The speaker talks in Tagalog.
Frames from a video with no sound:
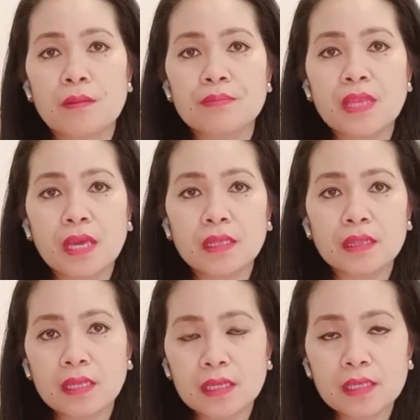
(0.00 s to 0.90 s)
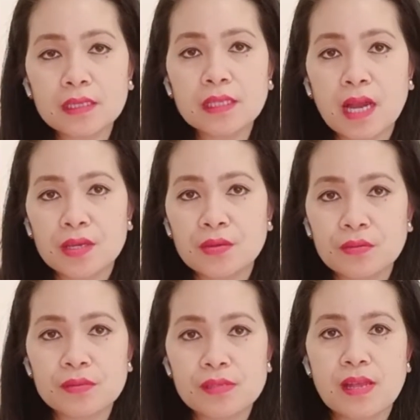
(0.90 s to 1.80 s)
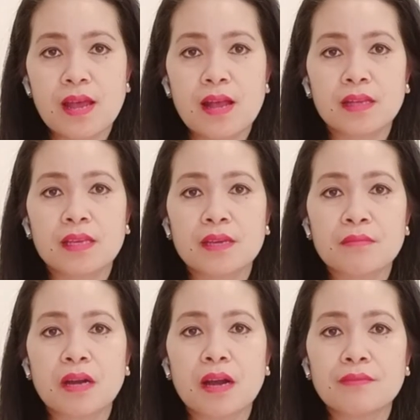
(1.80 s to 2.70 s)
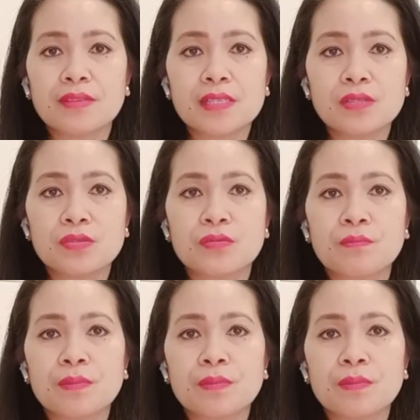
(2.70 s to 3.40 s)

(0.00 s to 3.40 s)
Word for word: updated kayo sa aking mga video.